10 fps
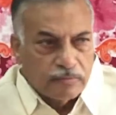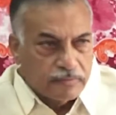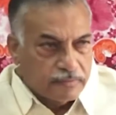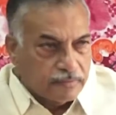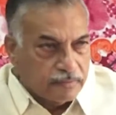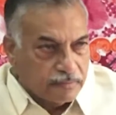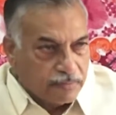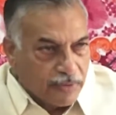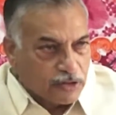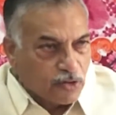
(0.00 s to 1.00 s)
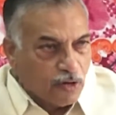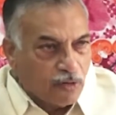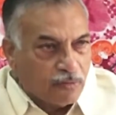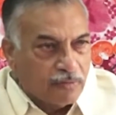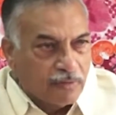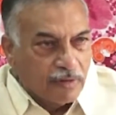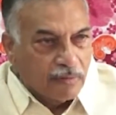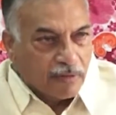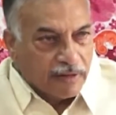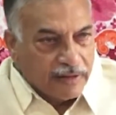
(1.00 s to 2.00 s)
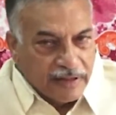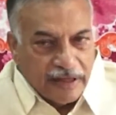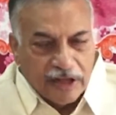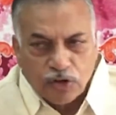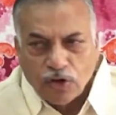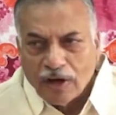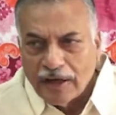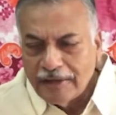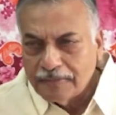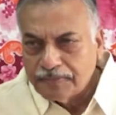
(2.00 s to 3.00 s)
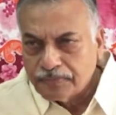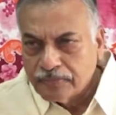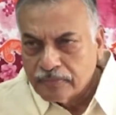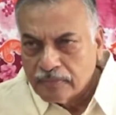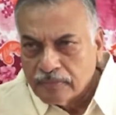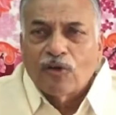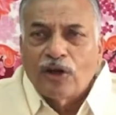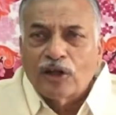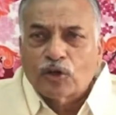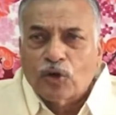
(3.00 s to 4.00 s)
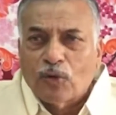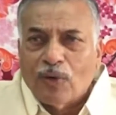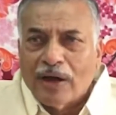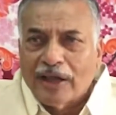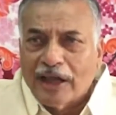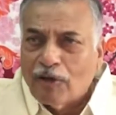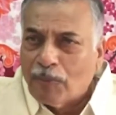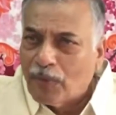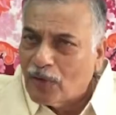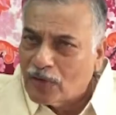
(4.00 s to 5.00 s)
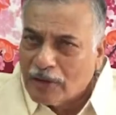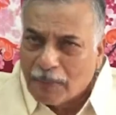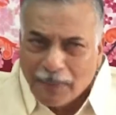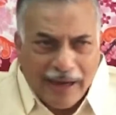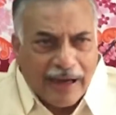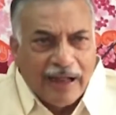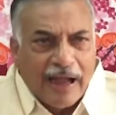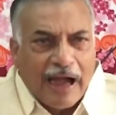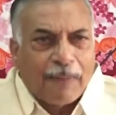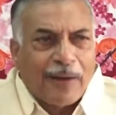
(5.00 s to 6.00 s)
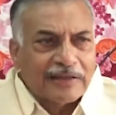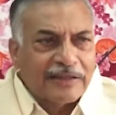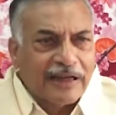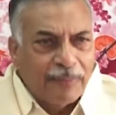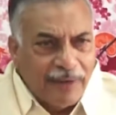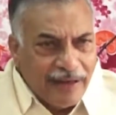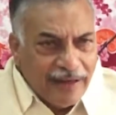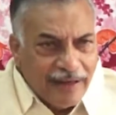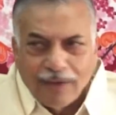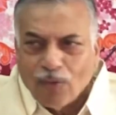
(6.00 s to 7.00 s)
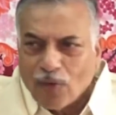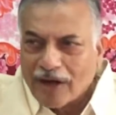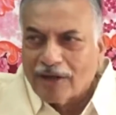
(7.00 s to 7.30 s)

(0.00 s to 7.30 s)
భాషల విషయంలో ఆంధ్రప్రదేశ్ ముఖ్యమంత్రి ఇంతకుముందు ఏ ప్రభుత్వం అనుసరించిన విధానాన్ని అనుసరిస్తున్నారన్నారు జగన్ ముఖ్యమంత్రి కాగానే